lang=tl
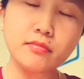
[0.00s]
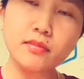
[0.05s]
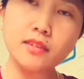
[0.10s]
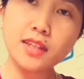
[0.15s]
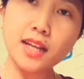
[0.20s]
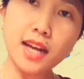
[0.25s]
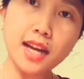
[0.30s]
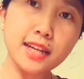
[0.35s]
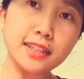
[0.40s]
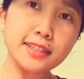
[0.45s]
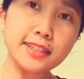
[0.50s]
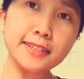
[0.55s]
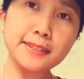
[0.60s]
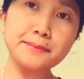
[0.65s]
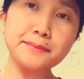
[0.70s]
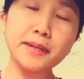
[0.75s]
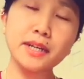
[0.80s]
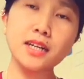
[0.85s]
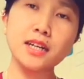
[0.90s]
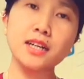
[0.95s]
ng ating
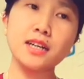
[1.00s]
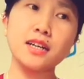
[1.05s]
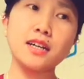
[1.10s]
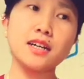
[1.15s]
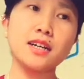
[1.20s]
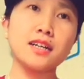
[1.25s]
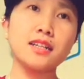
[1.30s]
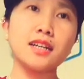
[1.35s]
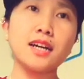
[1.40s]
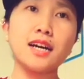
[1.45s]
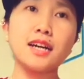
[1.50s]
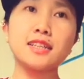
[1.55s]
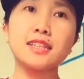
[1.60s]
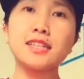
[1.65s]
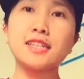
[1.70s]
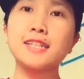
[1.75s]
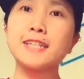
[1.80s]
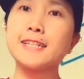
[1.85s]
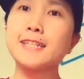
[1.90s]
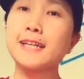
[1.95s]
mga ng
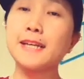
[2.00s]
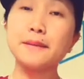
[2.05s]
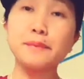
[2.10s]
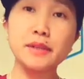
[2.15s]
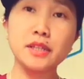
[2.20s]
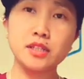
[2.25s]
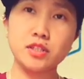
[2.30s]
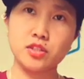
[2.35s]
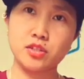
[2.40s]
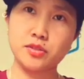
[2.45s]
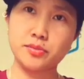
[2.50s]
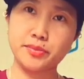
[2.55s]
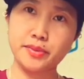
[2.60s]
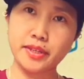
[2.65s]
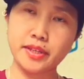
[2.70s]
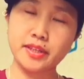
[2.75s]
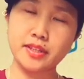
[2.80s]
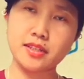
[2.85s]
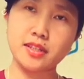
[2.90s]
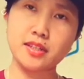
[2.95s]
ating
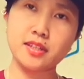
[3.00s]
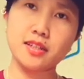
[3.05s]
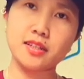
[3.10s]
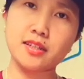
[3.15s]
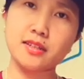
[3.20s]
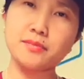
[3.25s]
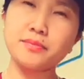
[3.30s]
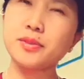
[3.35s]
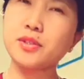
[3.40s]
ABS-CBN ayan.